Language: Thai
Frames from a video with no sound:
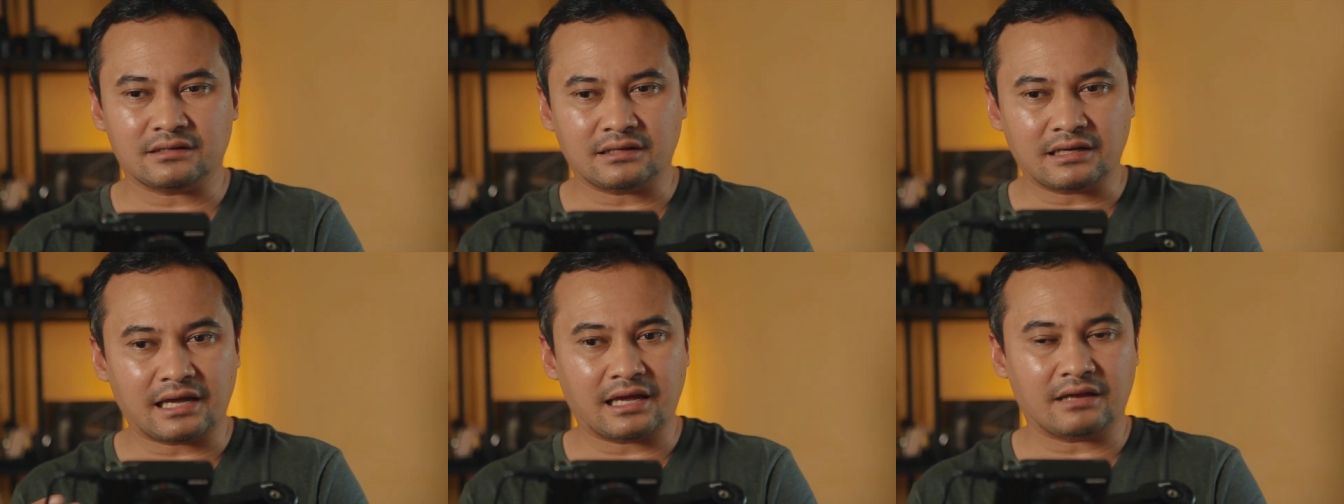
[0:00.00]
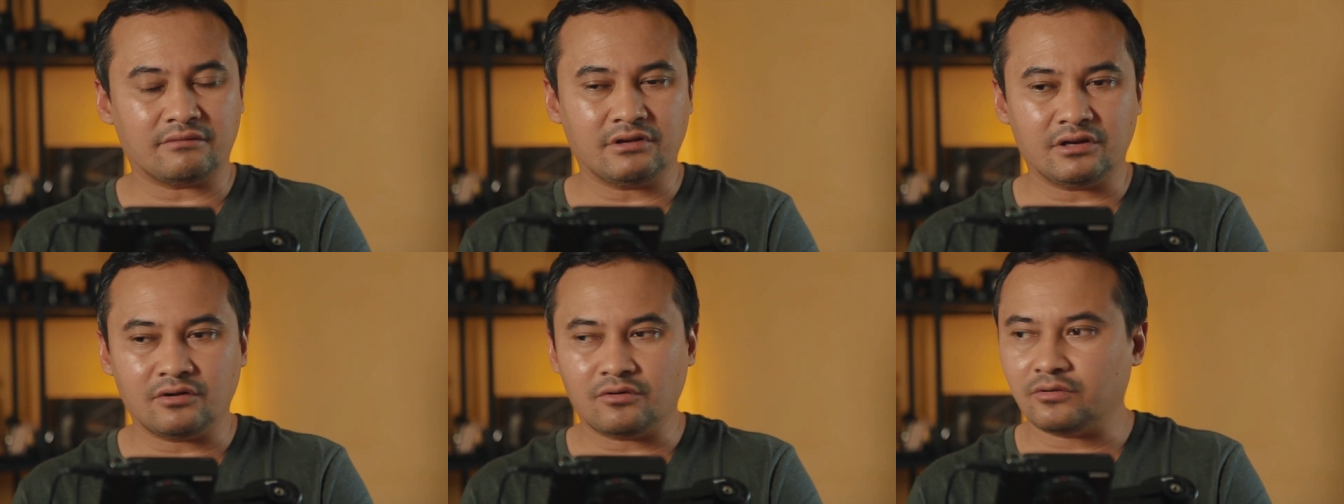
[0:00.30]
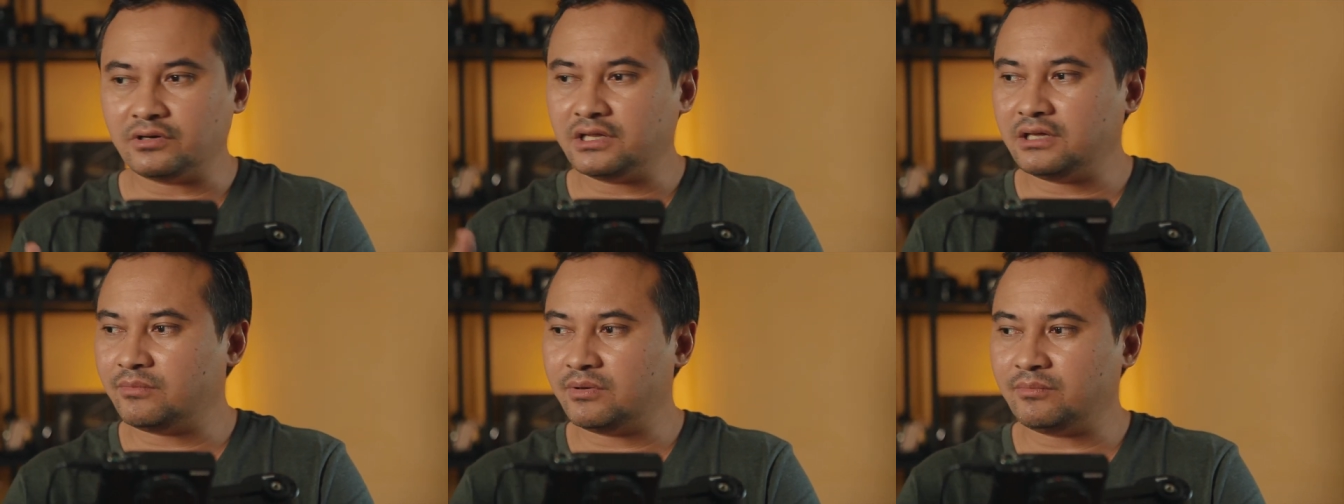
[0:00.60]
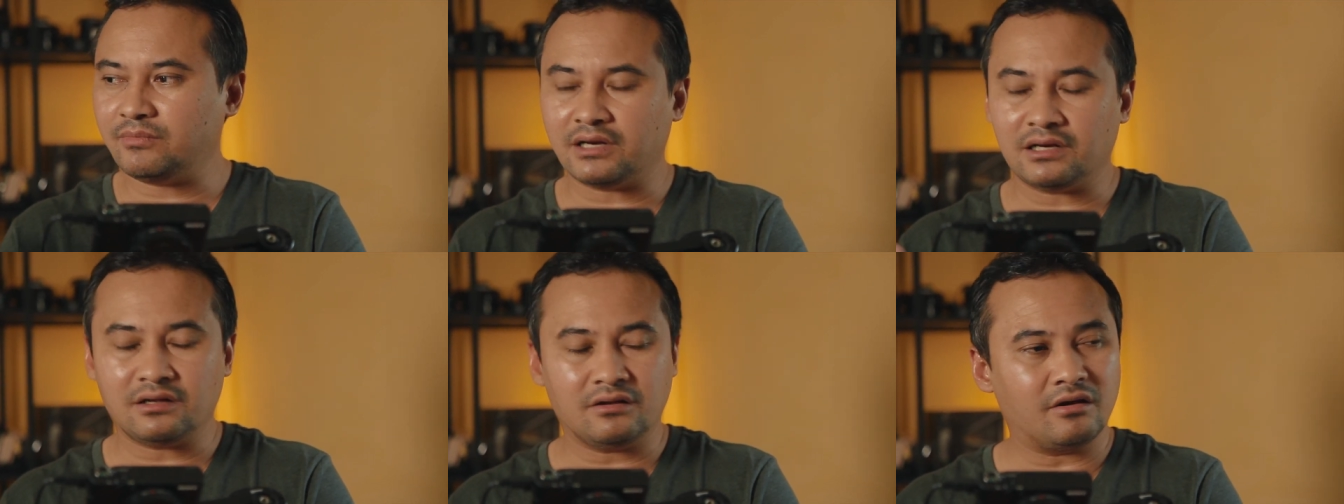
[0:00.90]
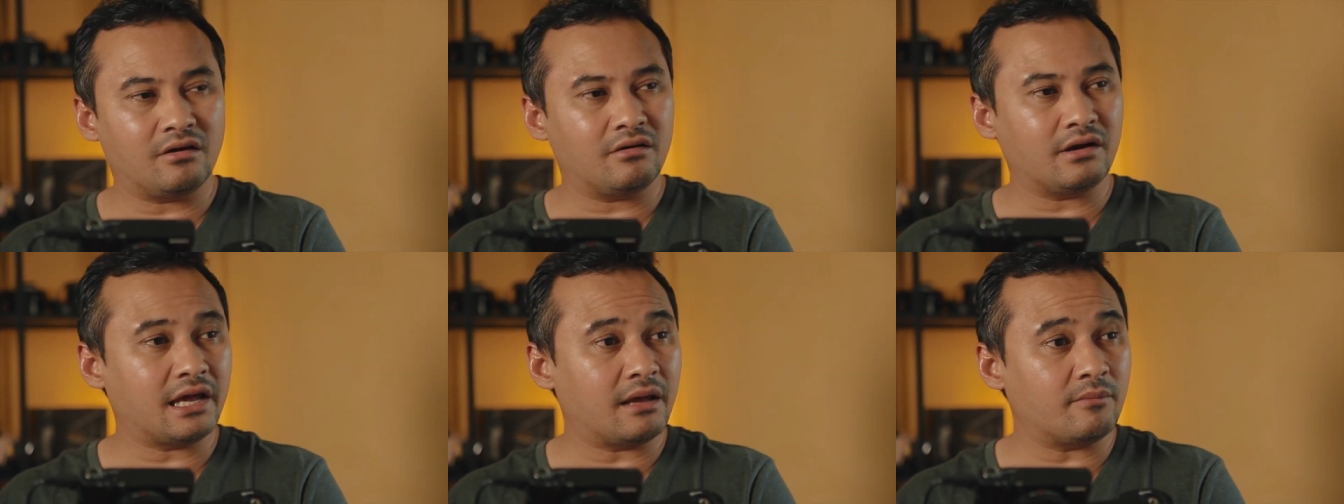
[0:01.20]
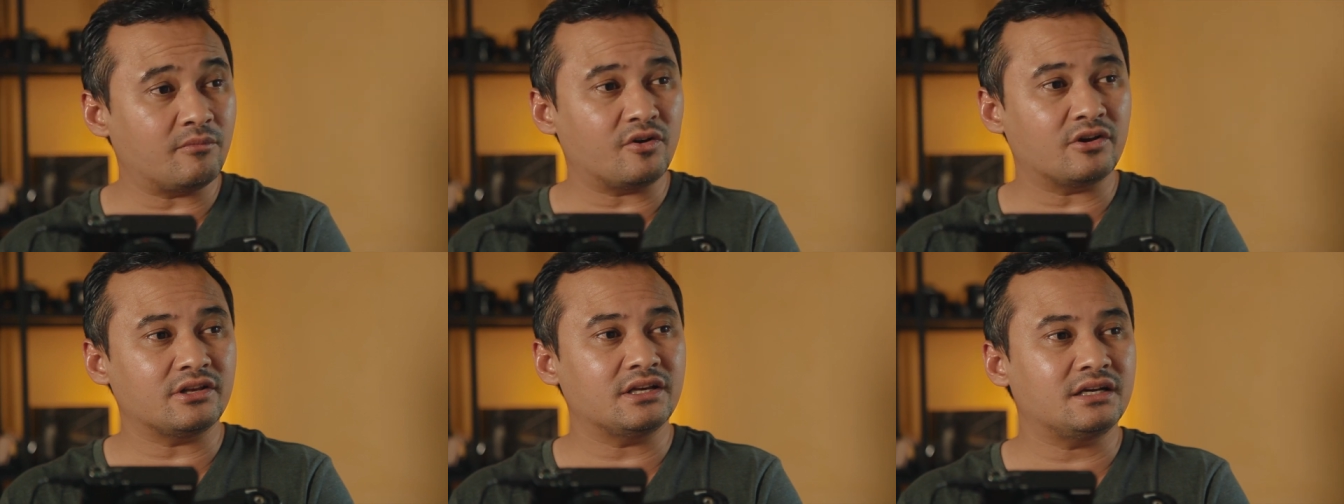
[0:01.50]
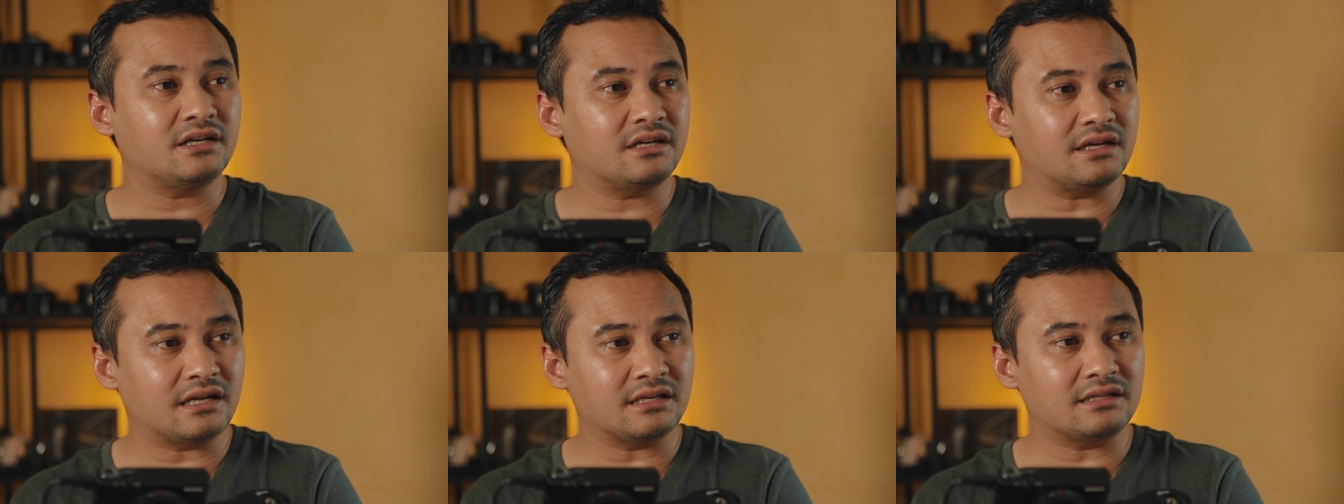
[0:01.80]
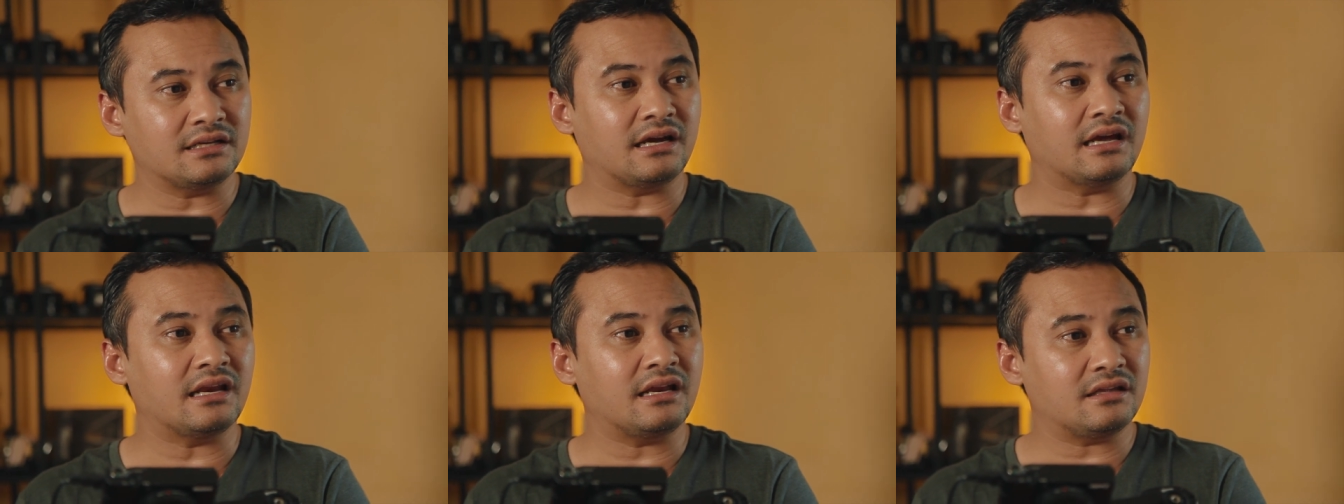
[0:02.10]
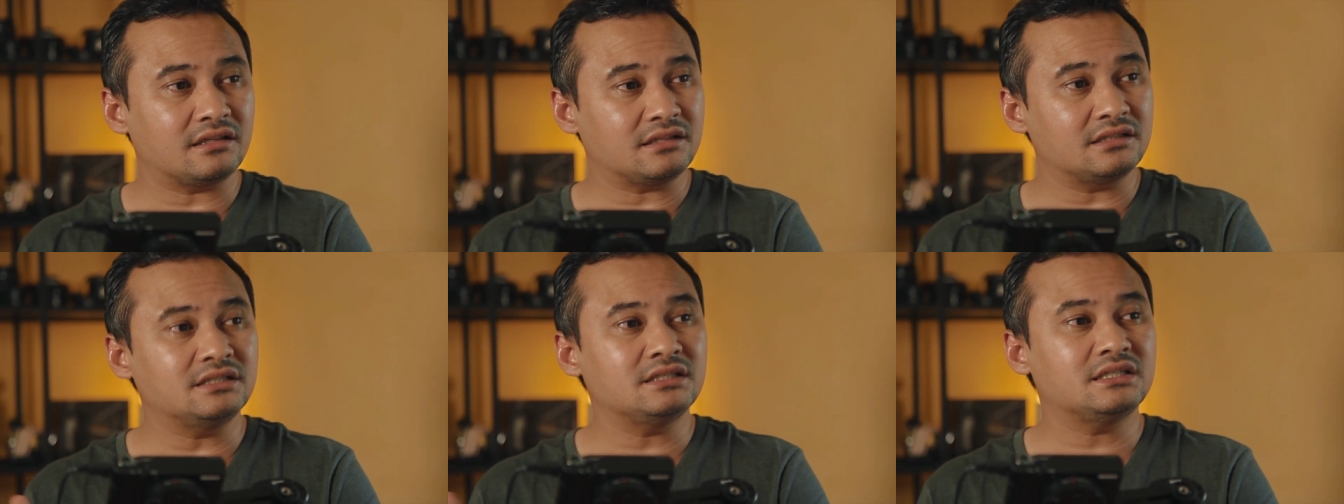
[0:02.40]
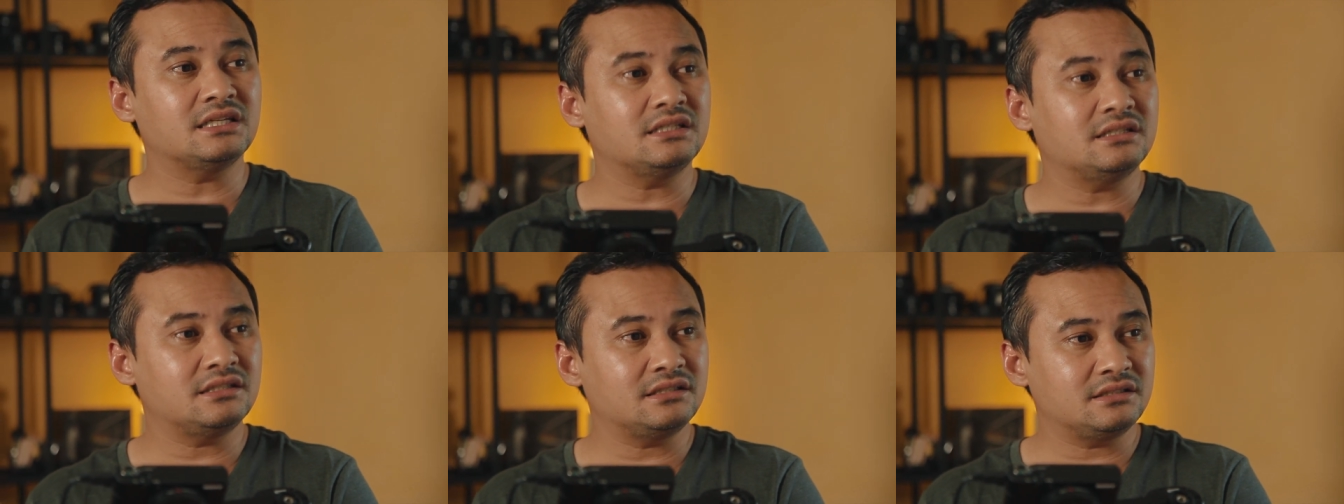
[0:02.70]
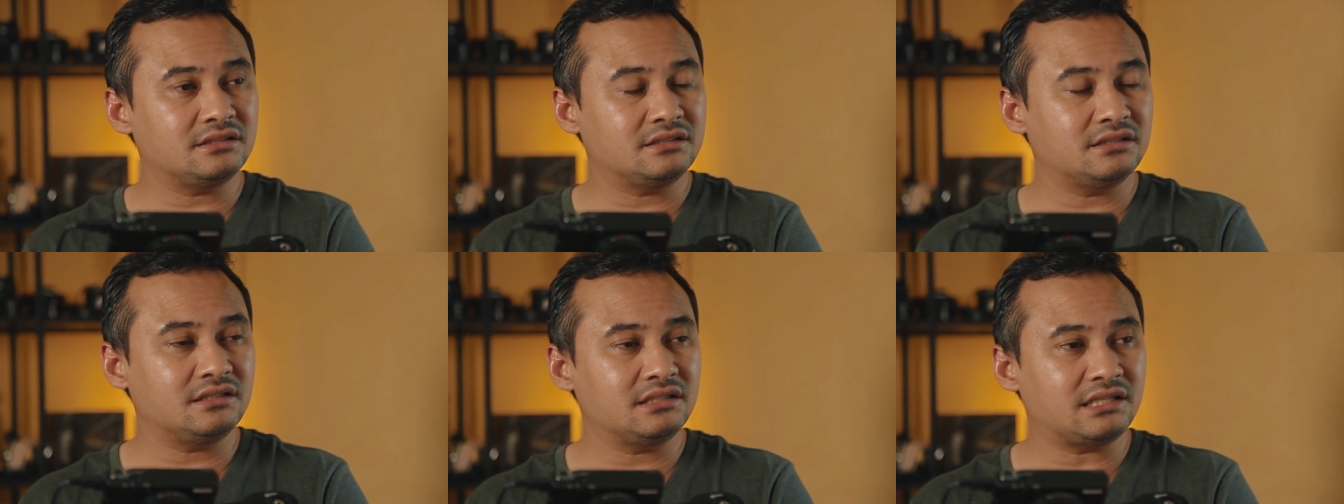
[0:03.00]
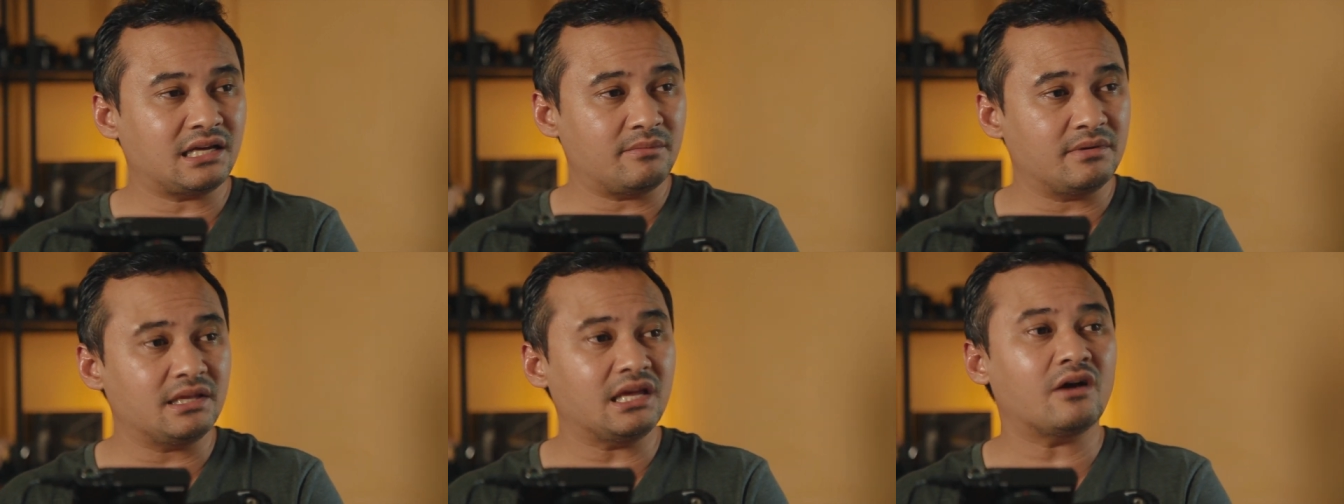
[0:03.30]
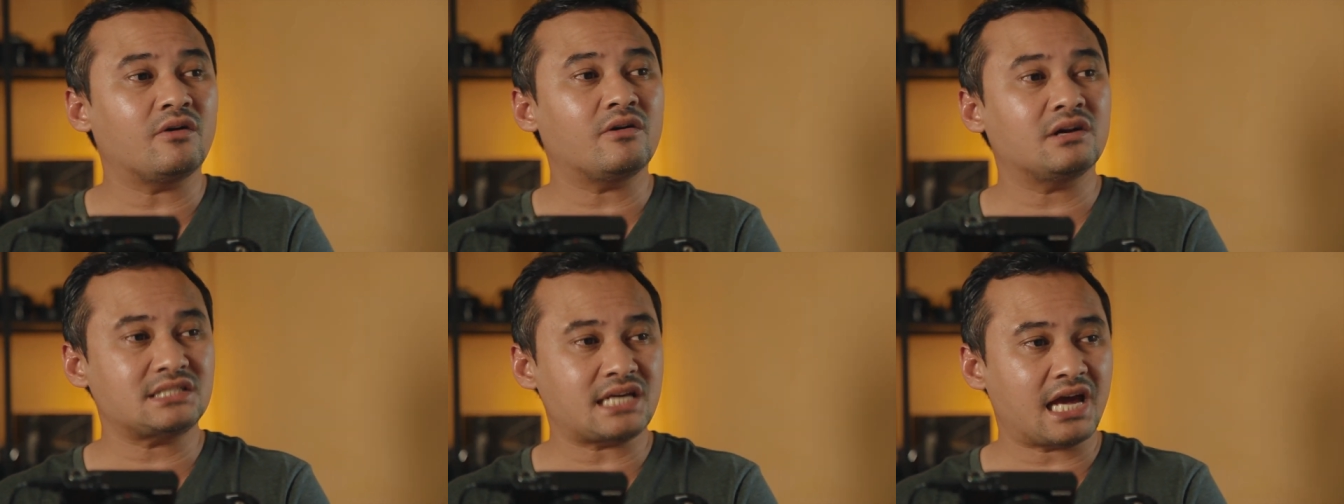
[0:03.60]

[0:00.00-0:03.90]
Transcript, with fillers: งานวิดีโอที่มันเหมือนกล้องแคมคอร์เดอร์อย่างนั้นนะตื้อตื้อตื้อถ้ามีเขาก็